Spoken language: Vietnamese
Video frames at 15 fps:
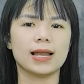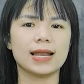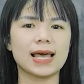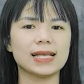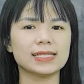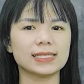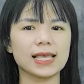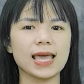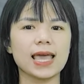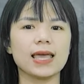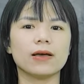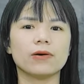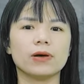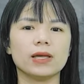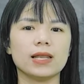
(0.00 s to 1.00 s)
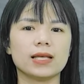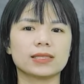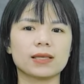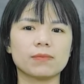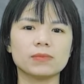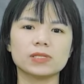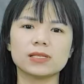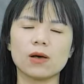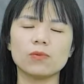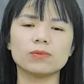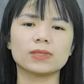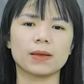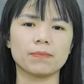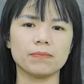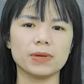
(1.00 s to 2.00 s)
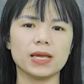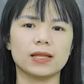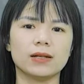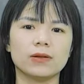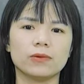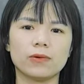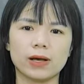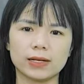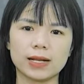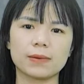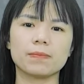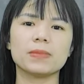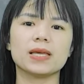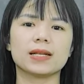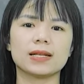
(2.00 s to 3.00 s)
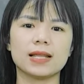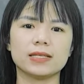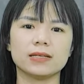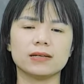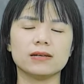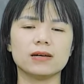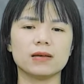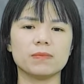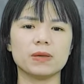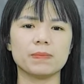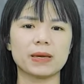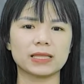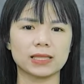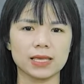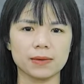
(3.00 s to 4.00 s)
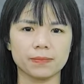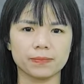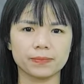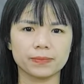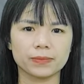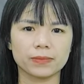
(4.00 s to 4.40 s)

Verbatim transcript: lái xe hay là tắm sông, tắm biển và đặc biệt là những người bị bệnh tim.